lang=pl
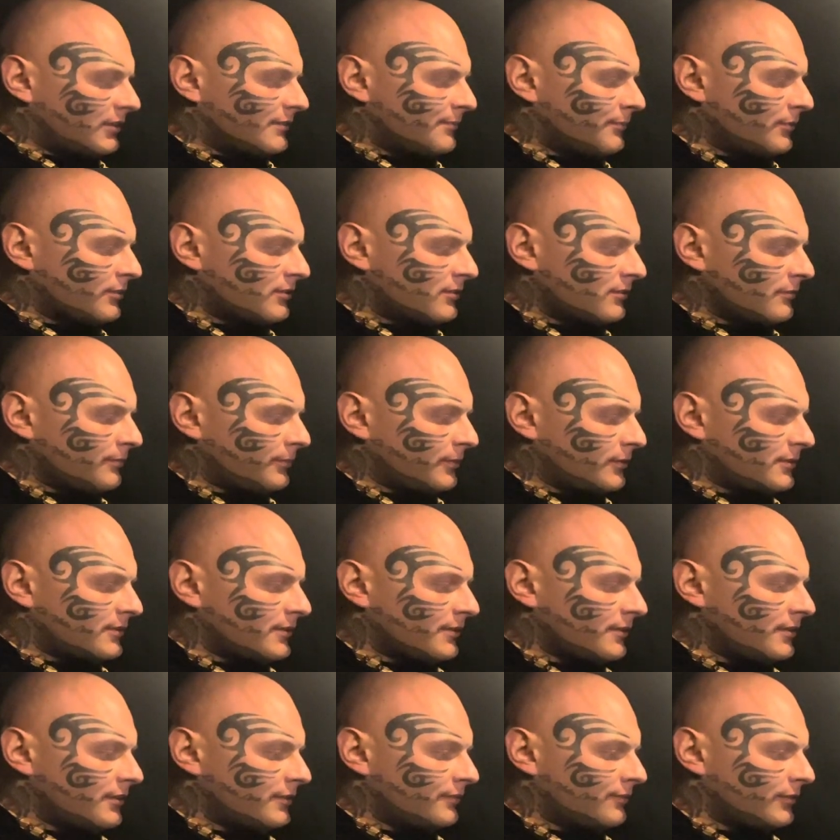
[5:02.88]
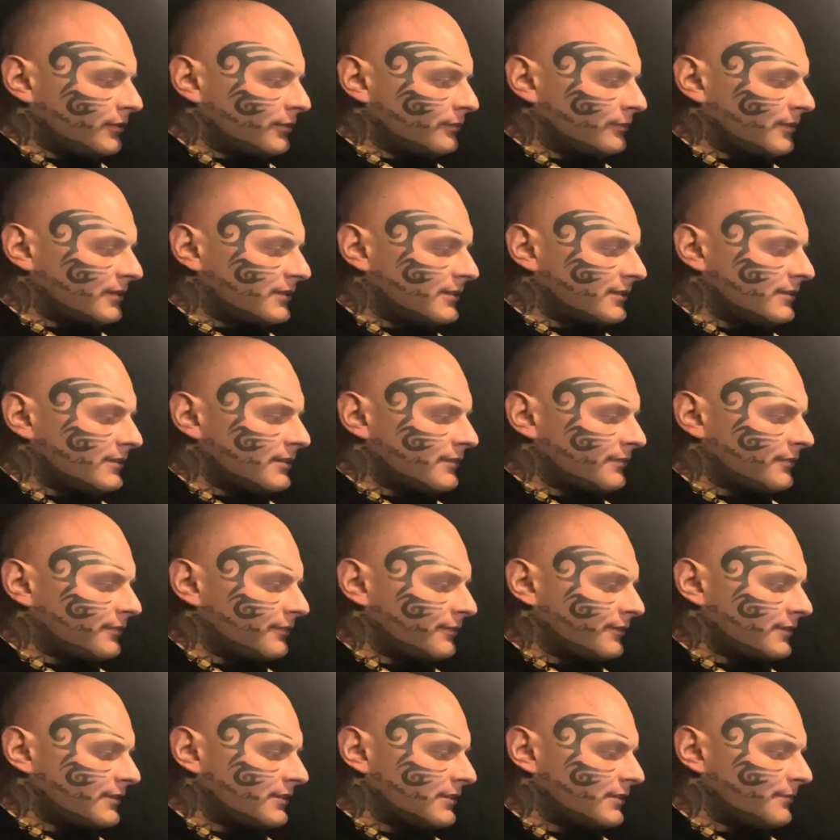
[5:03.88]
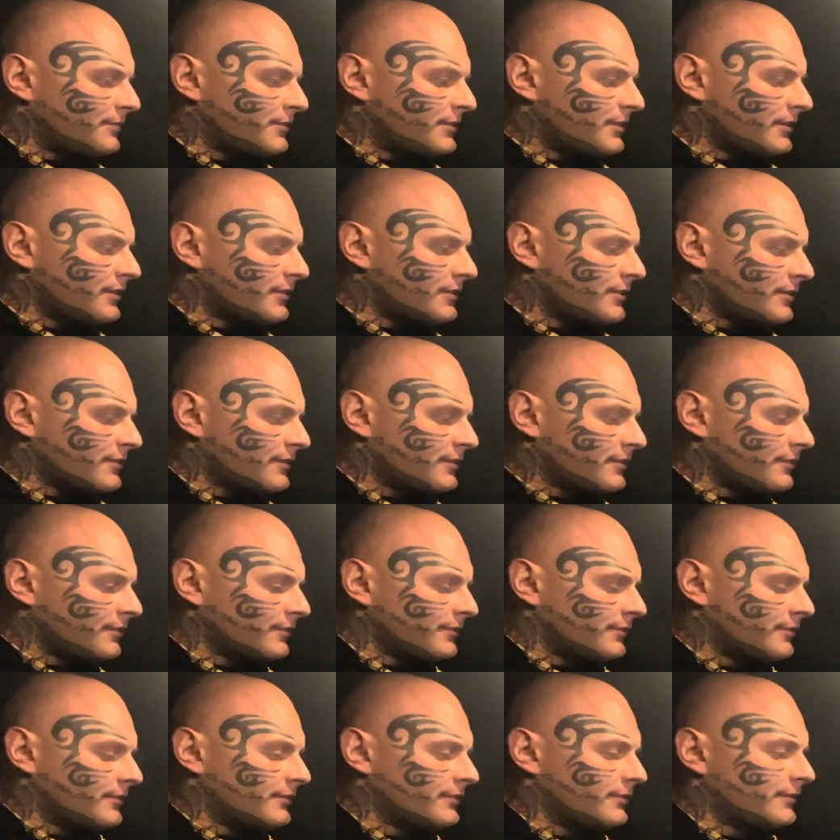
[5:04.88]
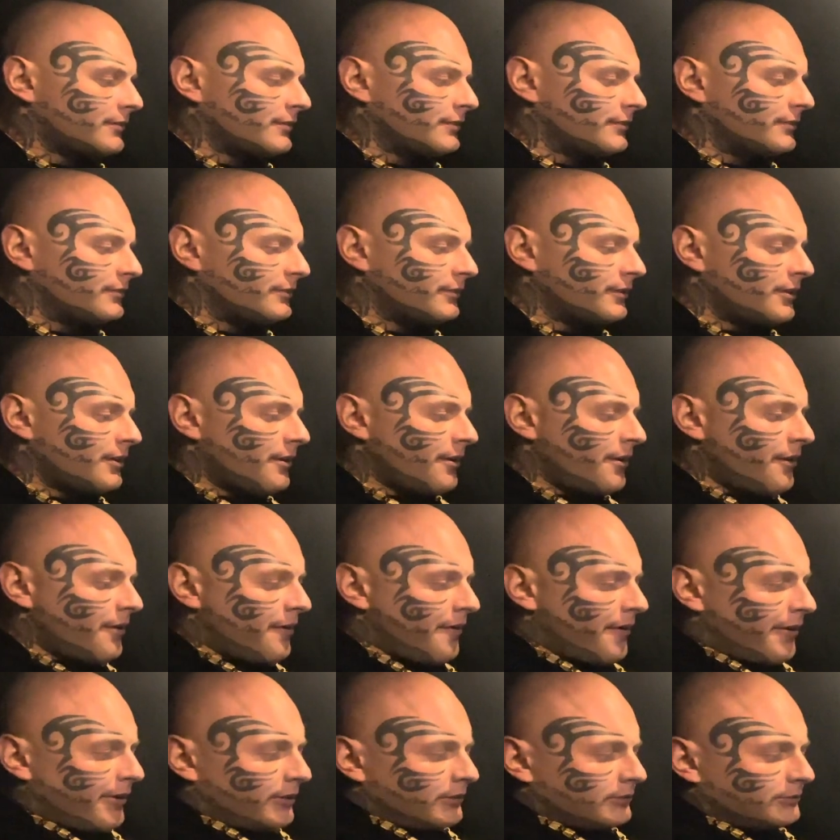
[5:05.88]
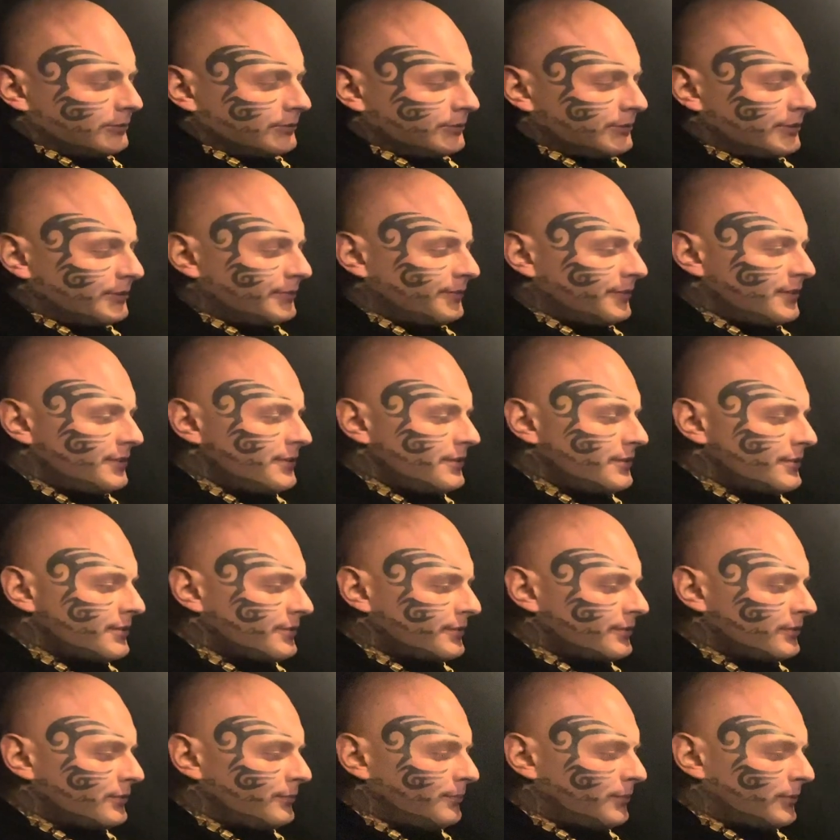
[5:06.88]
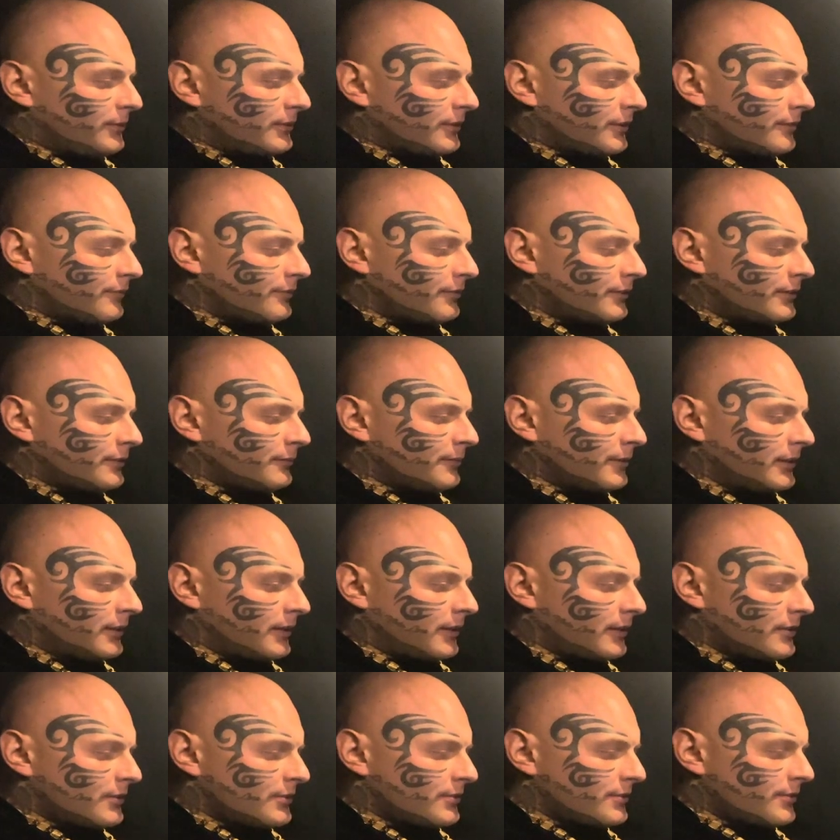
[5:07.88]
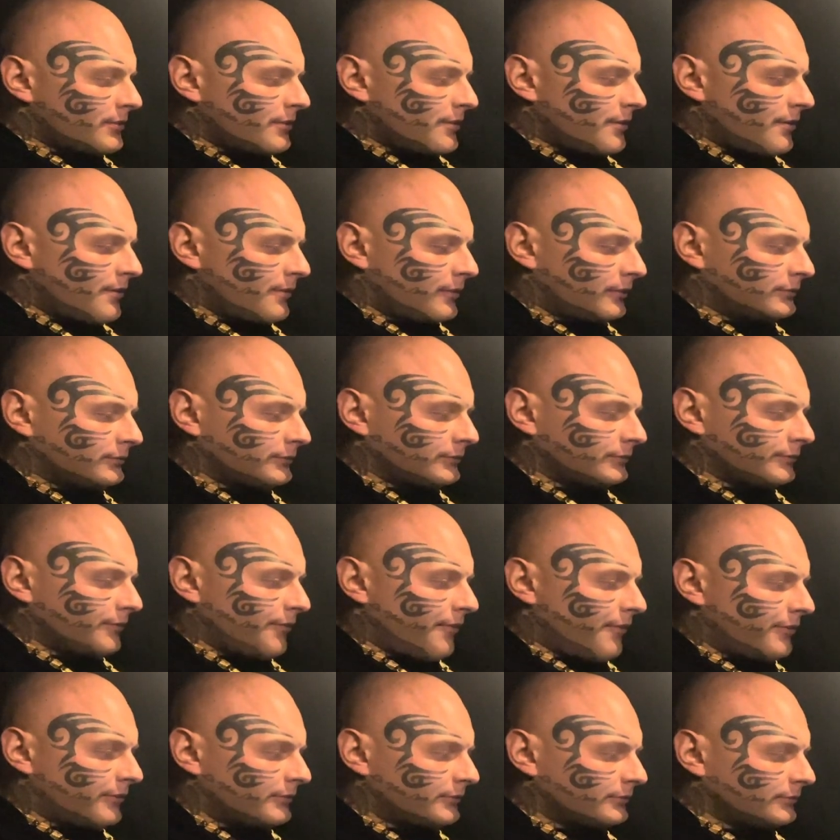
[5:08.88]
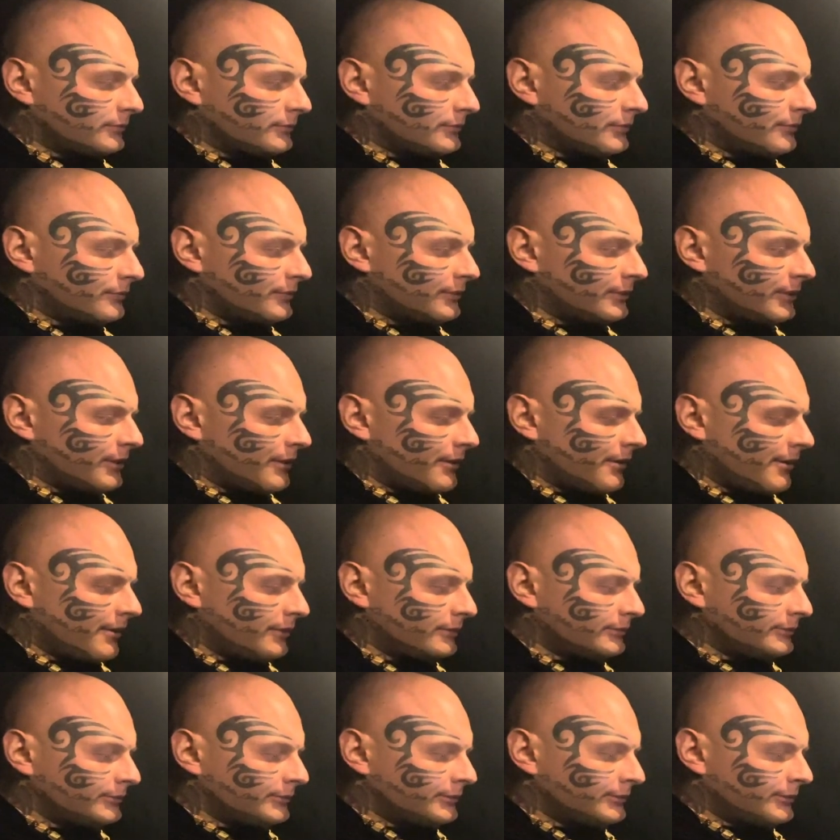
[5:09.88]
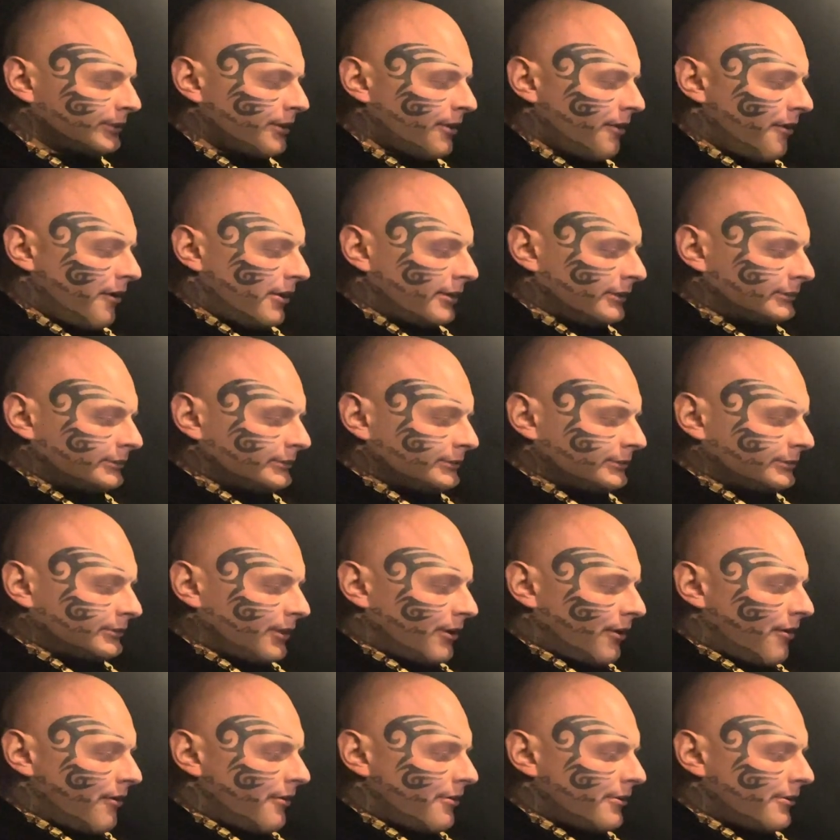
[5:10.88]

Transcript: sposób ocenili Twoją decyzję w kwestii przyjęcia syntolu? No stwierdzili, że to głupota, no wiadomo jak każdy. Nawet ja. Eee,